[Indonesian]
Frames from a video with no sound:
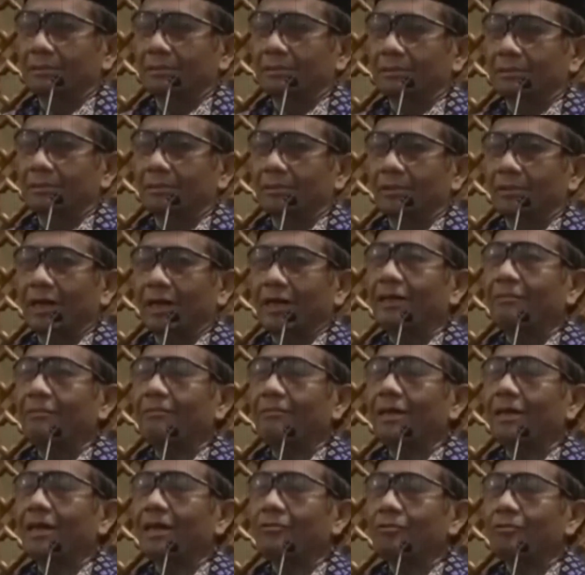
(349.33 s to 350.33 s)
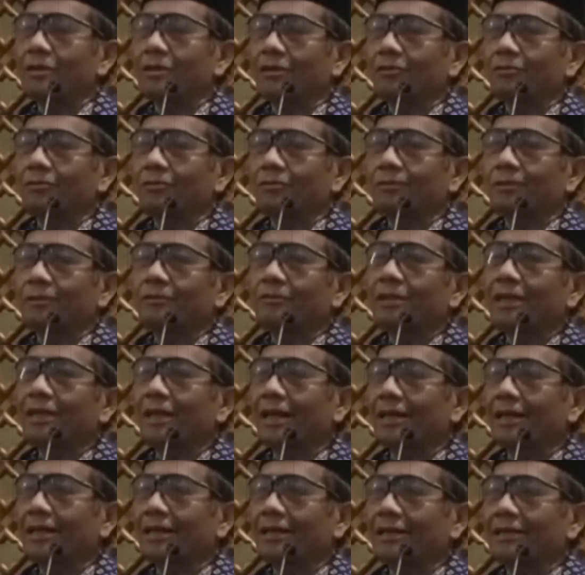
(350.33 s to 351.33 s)
Orang yang melakukan korupsi
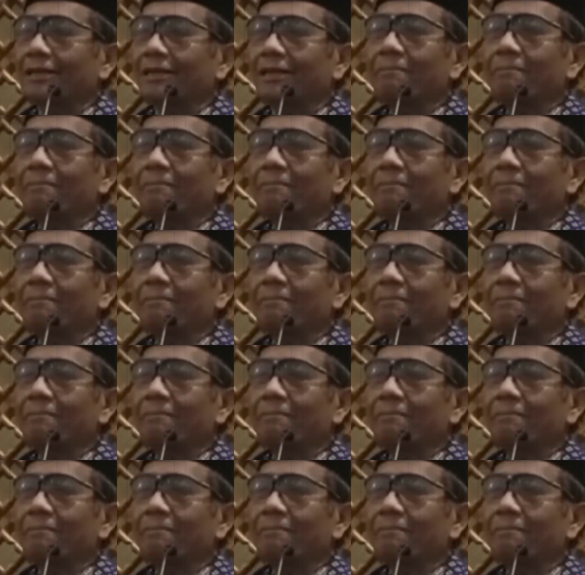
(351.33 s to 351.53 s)
tidak laknat.